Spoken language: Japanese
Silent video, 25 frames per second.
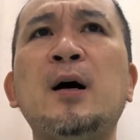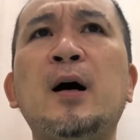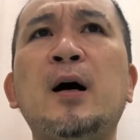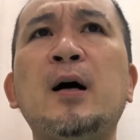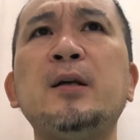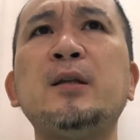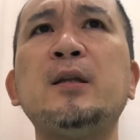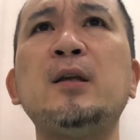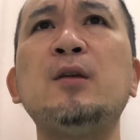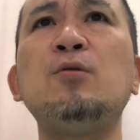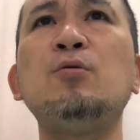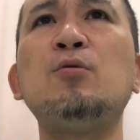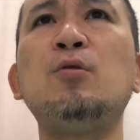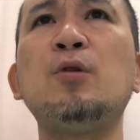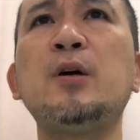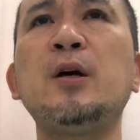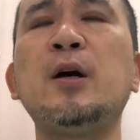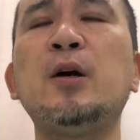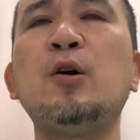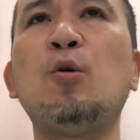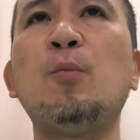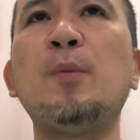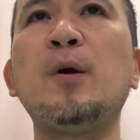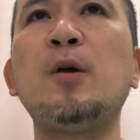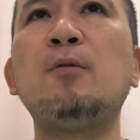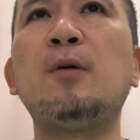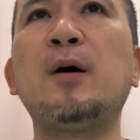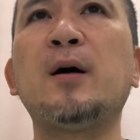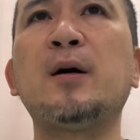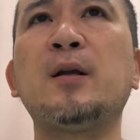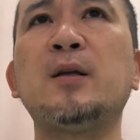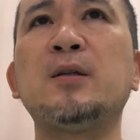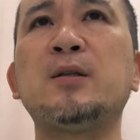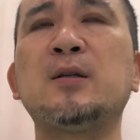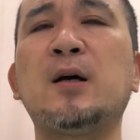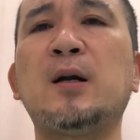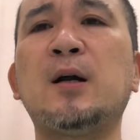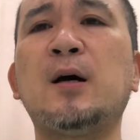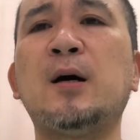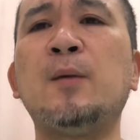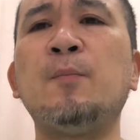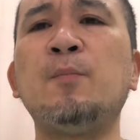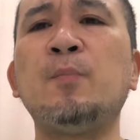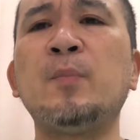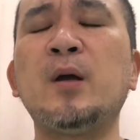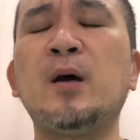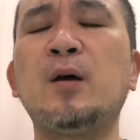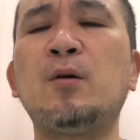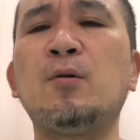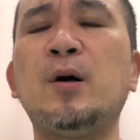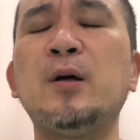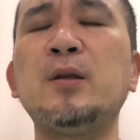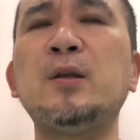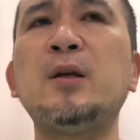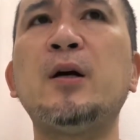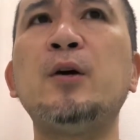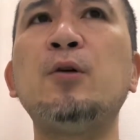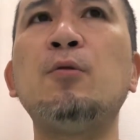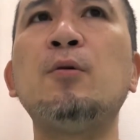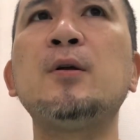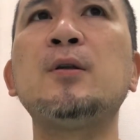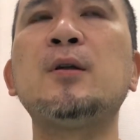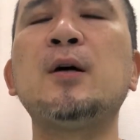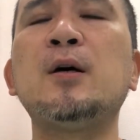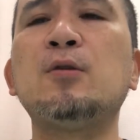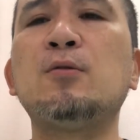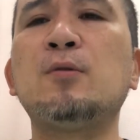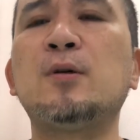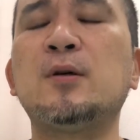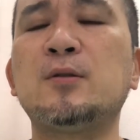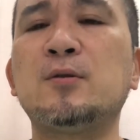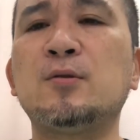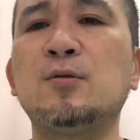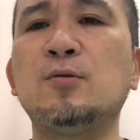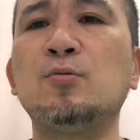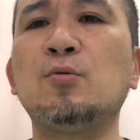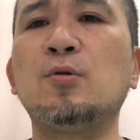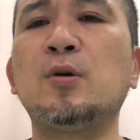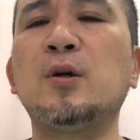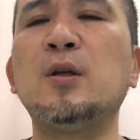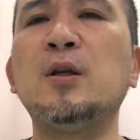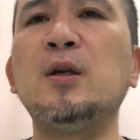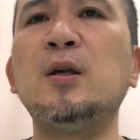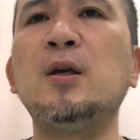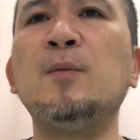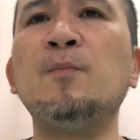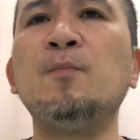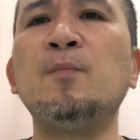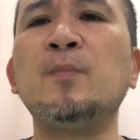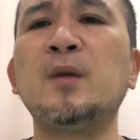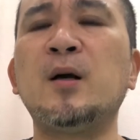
相手の動きが読めるわけですからあの相手が避けたりとかする時に